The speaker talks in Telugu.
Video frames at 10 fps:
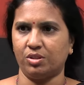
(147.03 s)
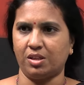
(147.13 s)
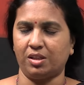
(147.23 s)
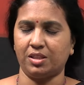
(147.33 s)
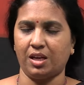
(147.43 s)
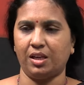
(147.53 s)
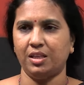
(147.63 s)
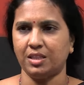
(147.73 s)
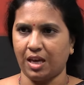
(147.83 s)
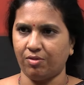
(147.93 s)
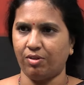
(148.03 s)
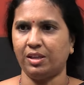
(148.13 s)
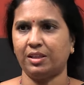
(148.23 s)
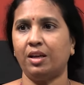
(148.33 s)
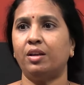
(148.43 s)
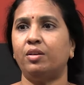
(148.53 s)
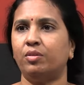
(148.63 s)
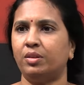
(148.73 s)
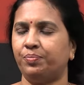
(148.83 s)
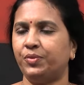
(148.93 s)
వస్తున్నాడు సరే ఈసారి వెళ్తే
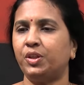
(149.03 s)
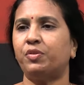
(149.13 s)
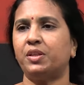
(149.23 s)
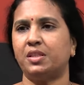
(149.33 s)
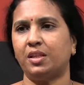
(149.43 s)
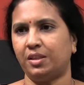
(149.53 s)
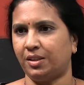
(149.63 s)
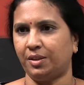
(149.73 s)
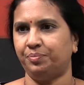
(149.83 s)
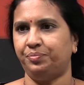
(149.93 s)
డిఫరెన్స్ um, ఏంటి